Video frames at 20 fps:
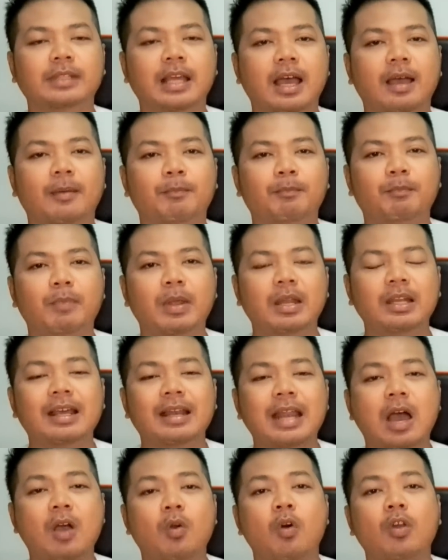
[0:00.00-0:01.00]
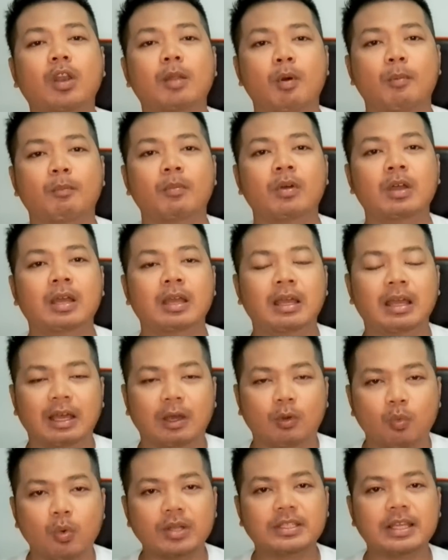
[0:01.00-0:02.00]
นะเป็นเรื่องราวของระบบ
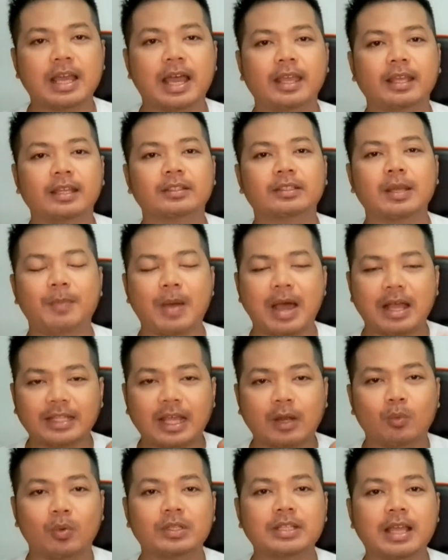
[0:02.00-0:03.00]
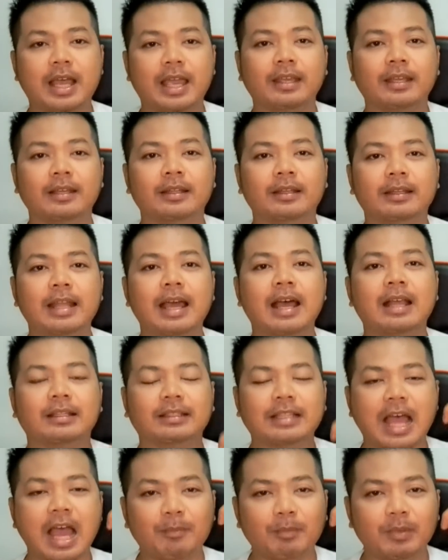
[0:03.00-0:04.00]
หัวใจ จะผ่าตัดหัวใจนะ
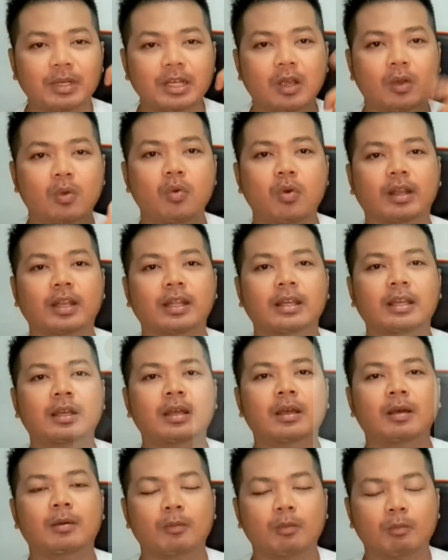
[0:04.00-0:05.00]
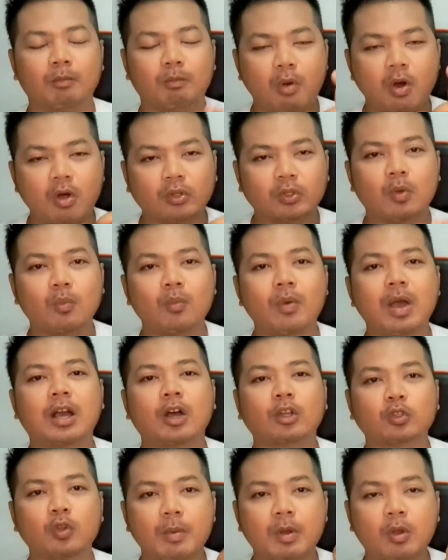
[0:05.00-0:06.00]
ทานไปดึงขวด บอกตรงว่า
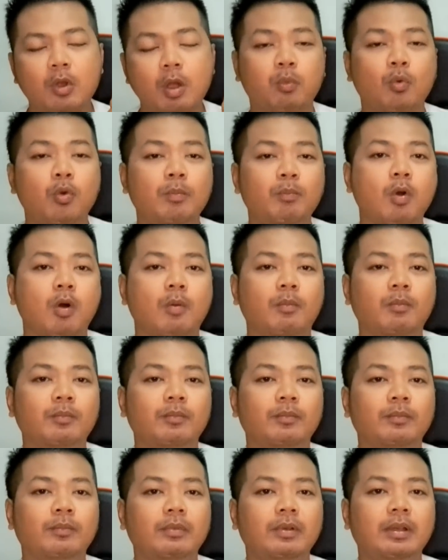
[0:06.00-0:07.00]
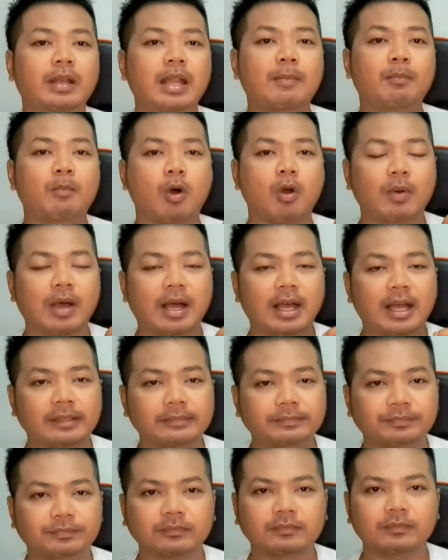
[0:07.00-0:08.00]
เขาโทรมาขอบคุณผม และบอกว่า
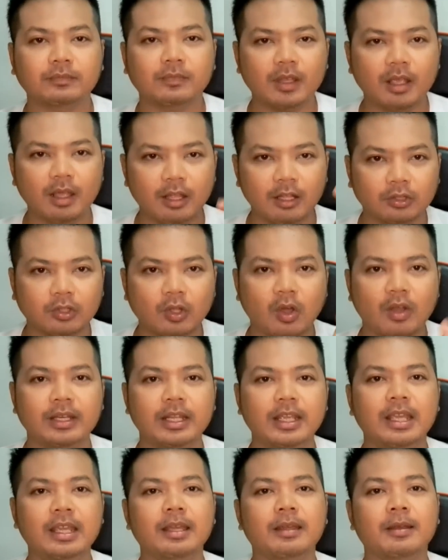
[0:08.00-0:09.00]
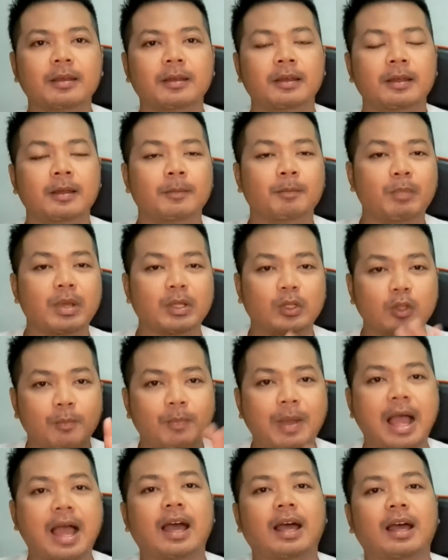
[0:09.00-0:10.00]
ตอนนี้ไม่ต้
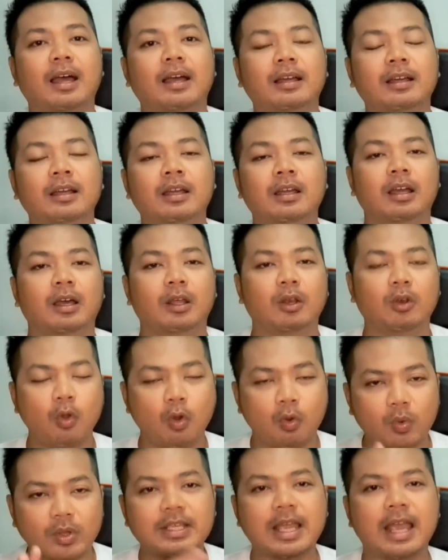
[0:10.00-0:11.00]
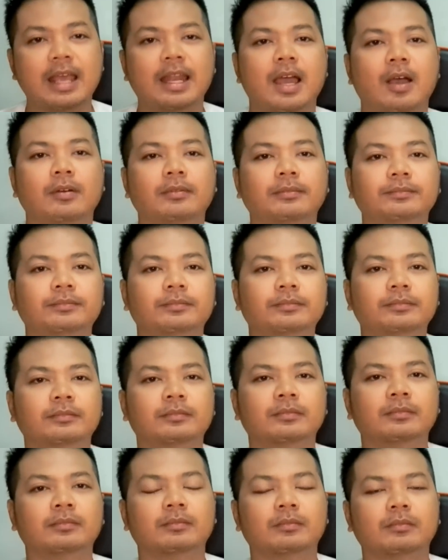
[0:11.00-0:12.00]
องผ่าลูกหัวใจแล้ว
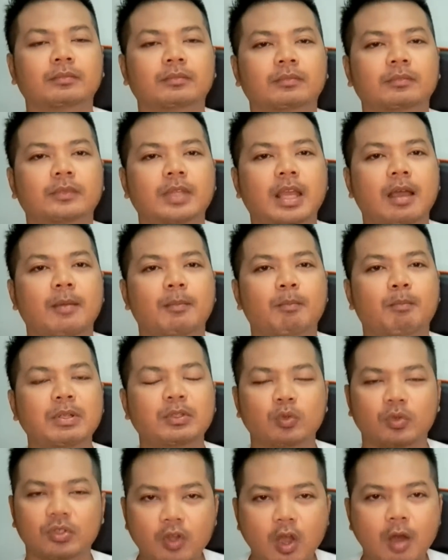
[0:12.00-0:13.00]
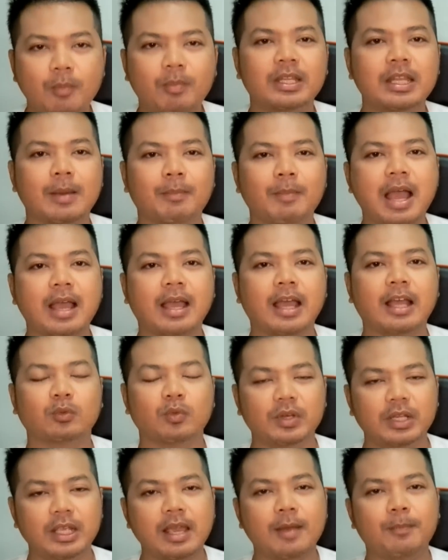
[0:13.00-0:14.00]
นะมันสุดยอดเป็นอย่างมาก
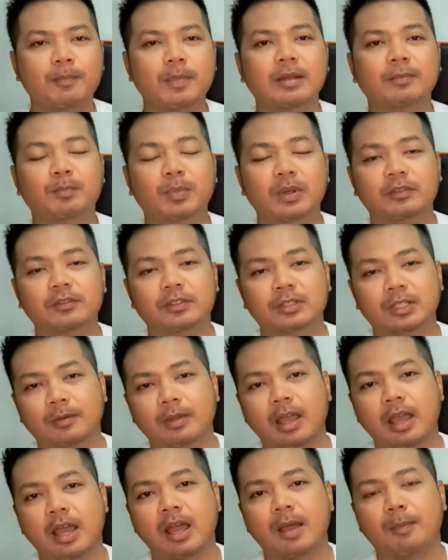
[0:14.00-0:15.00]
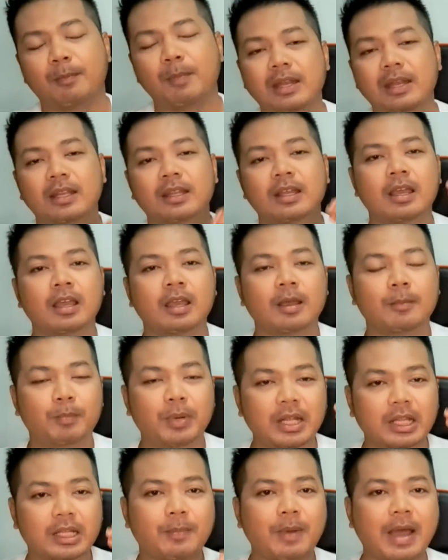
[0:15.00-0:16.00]
ฮะตัวนี้ครับเป็นเอ่เป็น
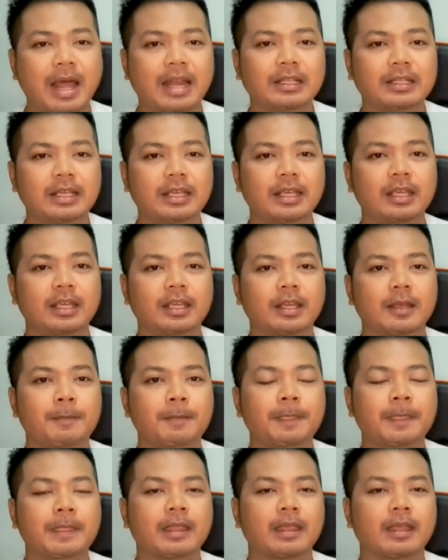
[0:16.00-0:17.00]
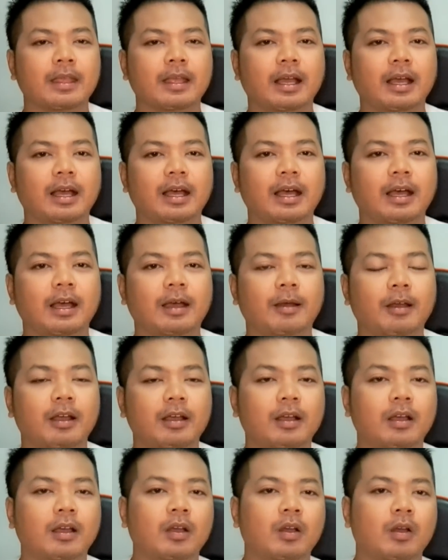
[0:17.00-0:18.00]
ผลิตภัณฑ์ที่เอ่อ
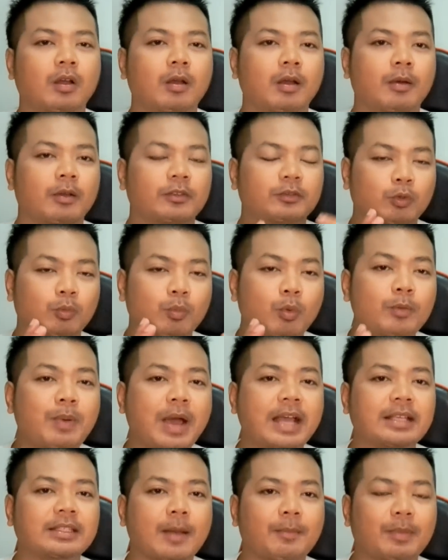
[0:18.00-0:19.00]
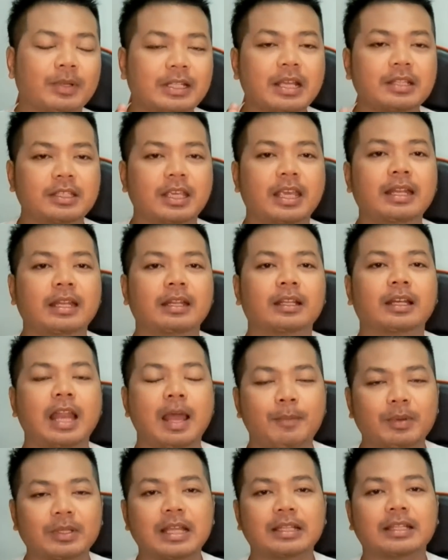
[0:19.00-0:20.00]
สมุนไพรจากประเทศจีน
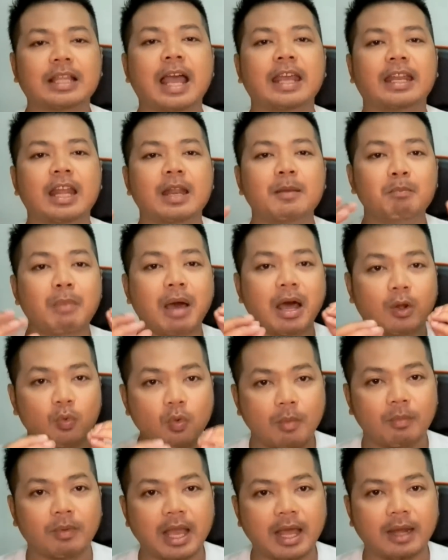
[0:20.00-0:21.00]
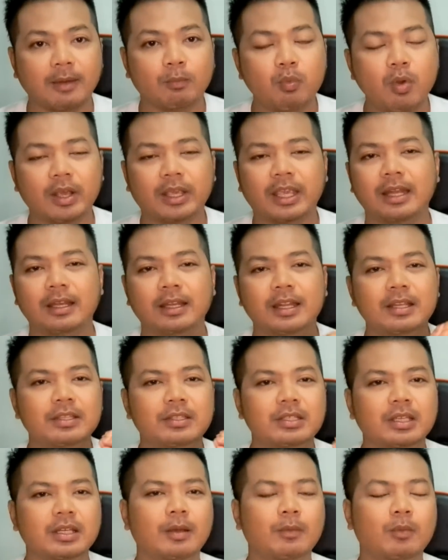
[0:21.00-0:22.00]
และประเทศไทยนั้นมารวมกัน พวกขิดลิ้
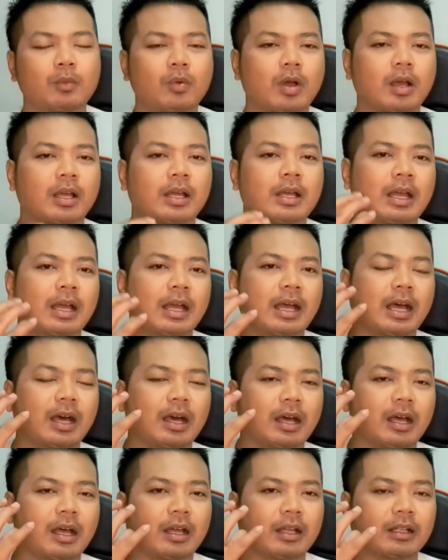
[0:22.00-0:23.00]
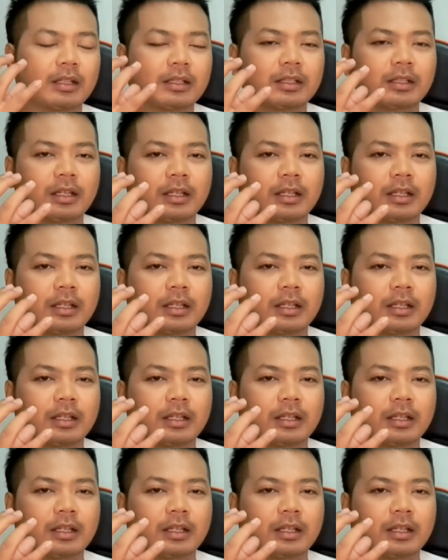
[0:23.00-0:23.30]
นจือพวกเอ่อ